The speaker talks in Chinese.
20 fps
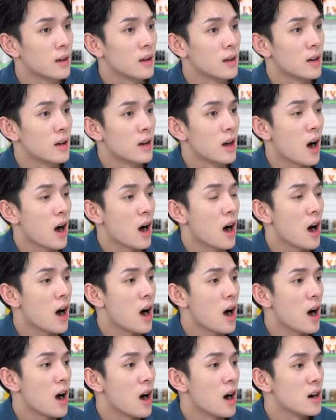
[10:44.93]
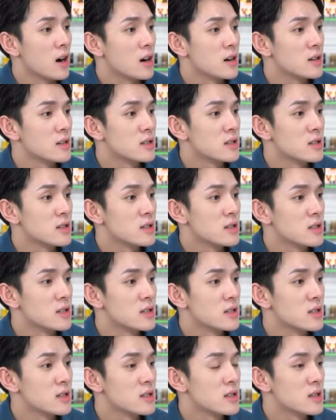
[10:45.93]
啊，那是哦，三
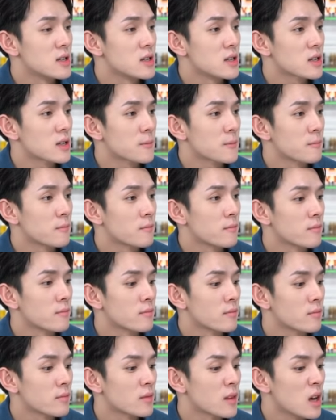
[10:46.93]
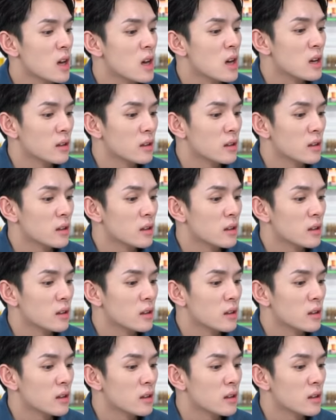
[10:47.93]
十七码可以抽给大家。